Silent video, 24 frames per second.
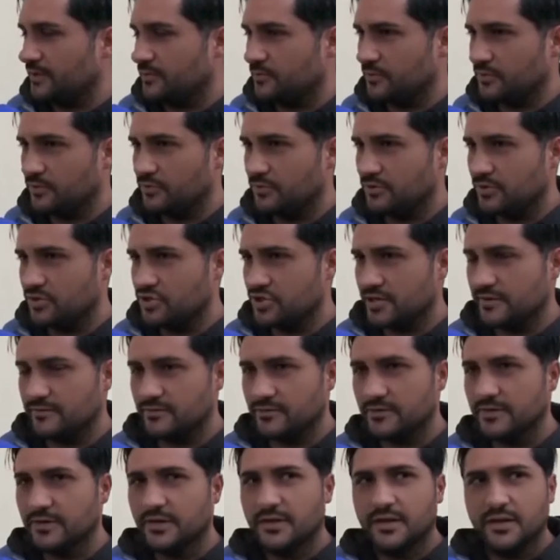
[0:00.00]
a quanto
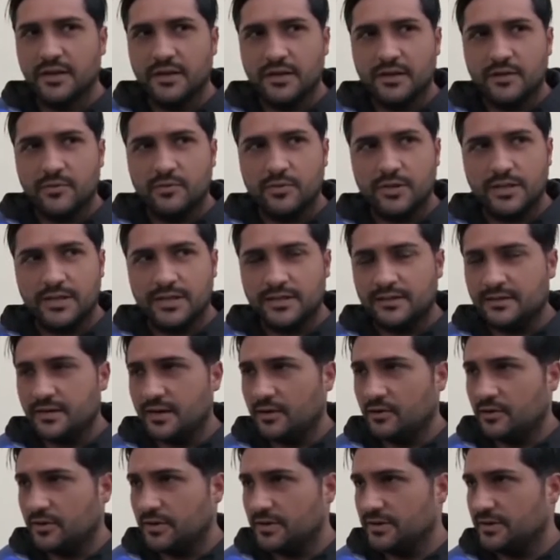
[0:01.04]
dicevano, quindi
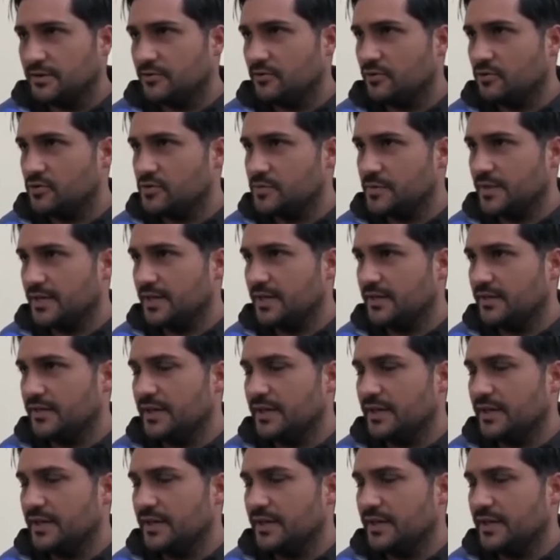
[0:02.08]
Andrea ora è andato all'ospedale di